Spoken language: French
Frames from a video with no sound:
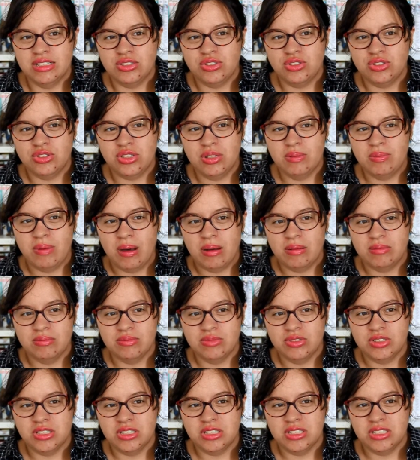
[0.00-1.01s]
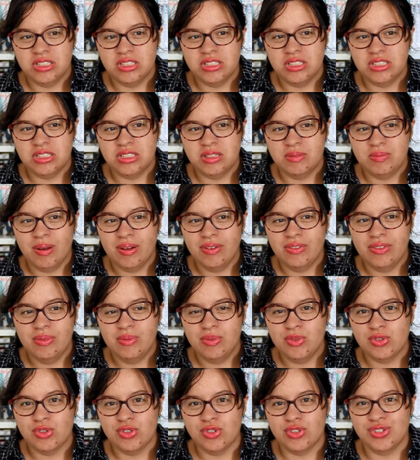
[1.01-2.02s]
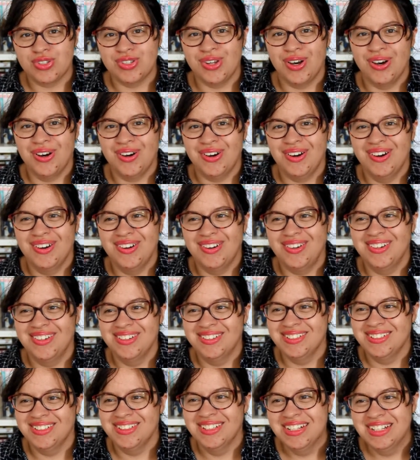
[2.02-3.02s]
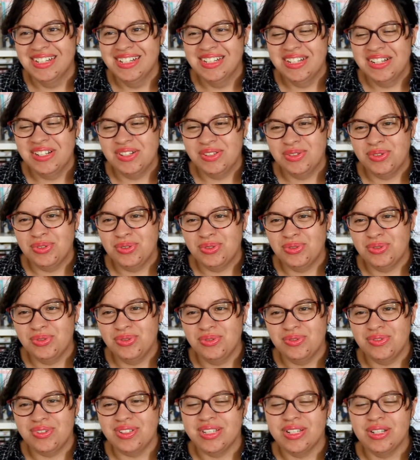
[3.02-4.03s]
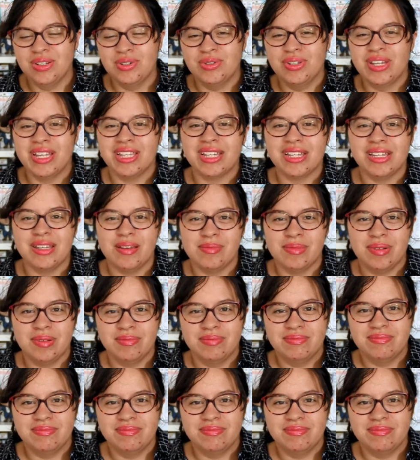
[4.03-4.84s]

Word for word: je sais pas, c'est pas un film que je sens. du coup, oui, le quatrième.